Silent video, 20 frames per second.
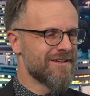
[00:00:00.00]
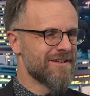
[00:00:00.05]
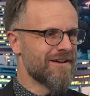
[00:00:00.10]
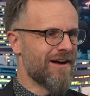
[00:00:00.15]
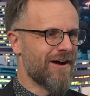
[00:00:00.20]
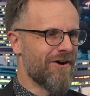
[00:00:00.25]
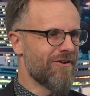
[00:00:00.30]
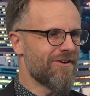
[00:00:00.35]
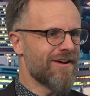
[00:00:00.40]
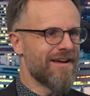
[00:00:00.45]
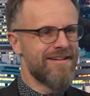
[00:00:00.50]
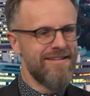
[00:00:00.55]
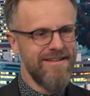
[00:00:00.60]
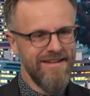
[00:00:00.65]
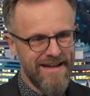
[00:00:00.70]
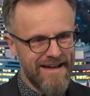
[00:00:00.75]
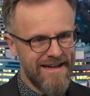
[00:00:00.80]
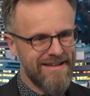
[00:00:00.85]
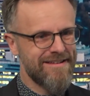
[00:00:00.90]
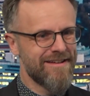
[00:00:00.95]
äh, auch ein
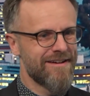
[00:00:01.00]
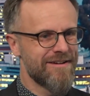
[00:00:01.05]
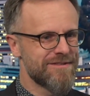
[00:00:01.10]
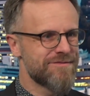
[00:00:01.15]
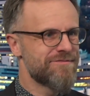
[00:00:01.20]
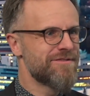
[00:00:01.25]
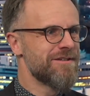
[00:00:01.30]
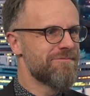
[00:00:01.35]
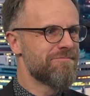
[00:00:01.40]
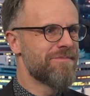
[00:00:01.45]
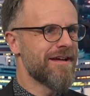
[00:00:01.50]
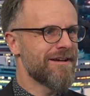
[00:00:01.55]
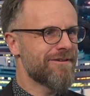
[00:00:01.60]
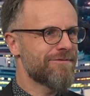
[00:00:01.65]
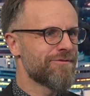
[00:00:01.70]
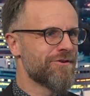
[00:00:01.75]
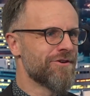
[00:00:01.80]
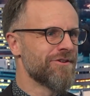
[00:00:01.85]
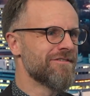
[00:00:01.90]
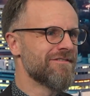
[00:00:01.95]
direkteres Feedback
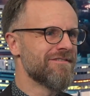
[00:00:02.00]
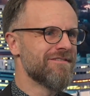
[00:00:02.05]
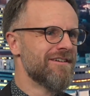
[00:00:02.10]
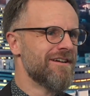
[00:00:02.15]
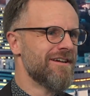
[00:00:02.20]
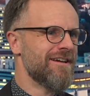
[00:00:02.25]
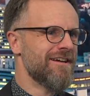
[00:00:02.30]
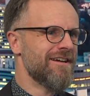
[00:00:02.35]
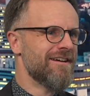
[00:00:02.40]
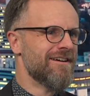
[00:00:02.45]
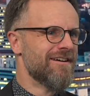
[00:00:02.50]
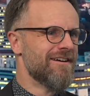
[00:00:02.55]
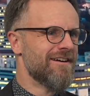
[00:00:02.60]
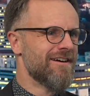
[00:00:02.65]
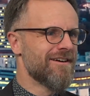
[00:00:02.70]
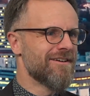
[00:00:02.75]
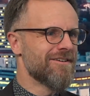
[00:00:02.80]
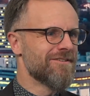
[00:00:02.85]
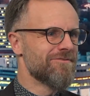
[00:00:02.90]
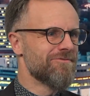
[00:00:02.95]
von
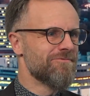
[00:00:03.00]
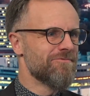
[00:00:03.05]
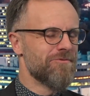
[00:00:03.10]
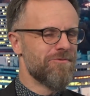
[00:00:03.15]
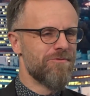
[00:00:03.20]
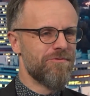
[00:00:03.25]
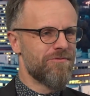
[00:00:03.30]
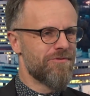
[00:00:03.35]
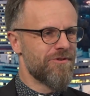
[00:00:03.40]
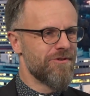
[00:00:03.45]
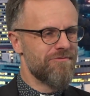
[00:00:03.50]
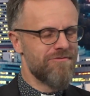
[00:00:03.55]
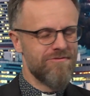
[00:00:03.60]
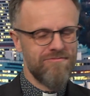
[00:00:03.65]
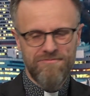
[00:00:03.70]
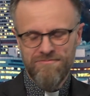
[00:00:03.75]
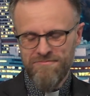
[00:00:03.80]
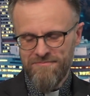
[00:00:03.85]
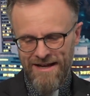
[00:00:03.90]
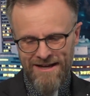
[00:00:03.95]
äh,
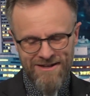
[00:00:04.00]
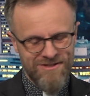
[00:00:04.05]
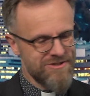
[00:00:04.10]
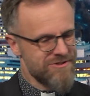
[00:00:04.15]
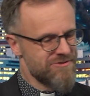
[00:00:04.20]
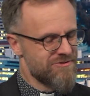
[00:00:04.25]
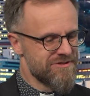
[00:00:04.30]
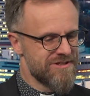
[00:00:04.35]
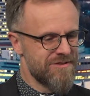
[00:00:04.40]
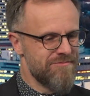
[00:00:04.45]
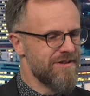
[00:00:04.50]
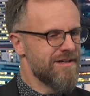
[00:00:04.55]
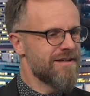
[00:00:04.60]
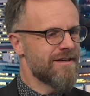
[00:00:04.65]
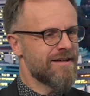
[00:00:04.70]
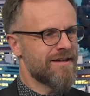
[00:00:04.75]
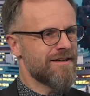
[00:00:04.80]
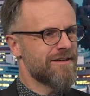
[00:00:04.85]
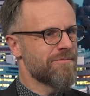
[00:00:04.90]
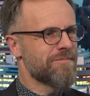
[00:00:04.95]
von Menschen und dem
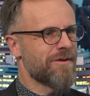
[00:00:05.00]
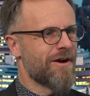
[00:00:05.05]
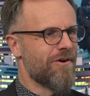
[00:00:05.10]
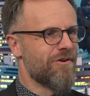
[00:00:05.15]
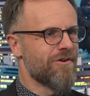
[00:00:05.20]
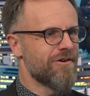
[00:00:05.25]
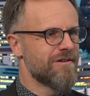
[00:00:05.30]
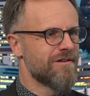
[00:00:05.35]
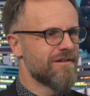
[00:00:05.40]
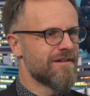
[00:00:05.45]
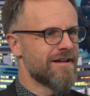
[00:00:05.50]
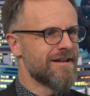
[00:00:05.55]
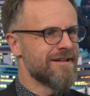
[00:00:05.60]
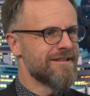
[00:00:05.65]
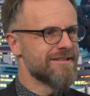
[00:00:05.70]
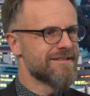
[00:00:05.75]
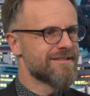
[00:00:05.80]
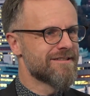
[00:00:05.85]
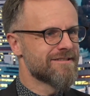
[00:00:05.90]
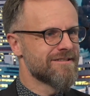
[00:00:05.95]
Miteinander brauche,
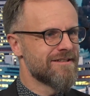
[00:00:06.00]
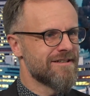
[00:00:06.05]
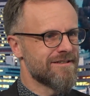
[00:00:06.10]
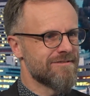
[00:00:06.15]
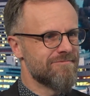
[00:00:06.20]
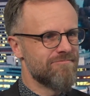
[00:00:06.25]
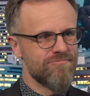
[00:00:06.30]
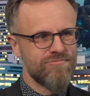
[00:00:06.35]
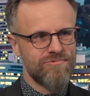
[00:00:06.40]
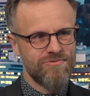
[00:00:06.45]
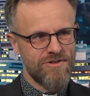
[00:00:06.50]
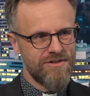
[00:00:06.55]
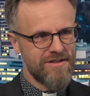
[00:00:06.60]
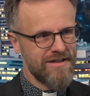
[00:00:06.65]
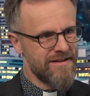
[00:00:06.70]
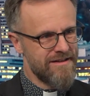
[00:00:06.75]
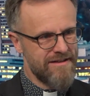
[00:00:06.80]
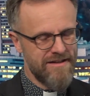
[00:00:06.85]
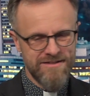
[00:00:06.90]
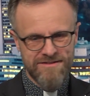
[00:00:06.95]
als ähm, dort
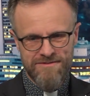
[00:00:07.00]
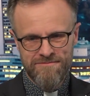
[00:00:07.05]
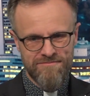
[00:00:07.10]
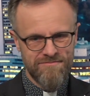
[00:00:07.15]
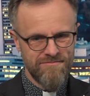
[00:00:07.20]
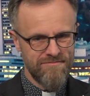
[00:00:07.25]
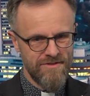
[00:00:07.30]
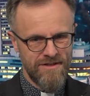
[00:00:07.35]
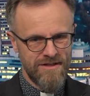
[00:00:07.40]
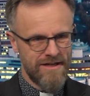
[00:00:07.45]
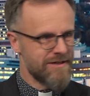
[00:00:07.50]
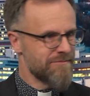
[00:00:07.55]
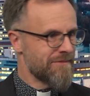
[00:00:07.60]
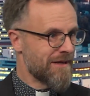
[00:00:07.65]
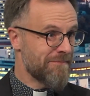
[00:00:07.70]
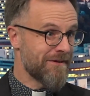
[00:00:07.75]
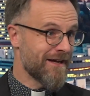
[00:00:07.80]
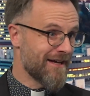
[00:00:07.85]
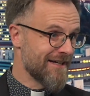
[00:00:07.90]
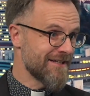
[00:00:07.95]
in, diesem, in einem
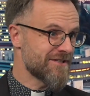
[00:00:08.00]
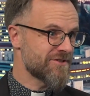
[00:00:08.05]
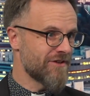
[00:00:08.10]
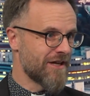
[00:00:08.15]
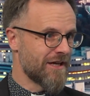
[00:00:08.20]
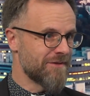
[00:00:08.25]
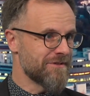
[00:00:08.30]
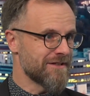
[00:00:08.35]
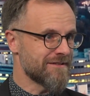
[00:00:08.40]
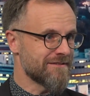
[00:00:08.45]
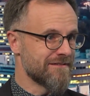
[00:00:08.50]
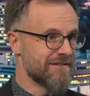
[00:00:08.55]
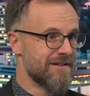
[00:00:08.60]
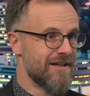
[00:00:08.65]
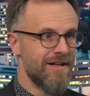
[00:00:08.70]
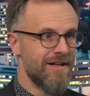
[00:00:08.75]
Apparat zu arbeiten.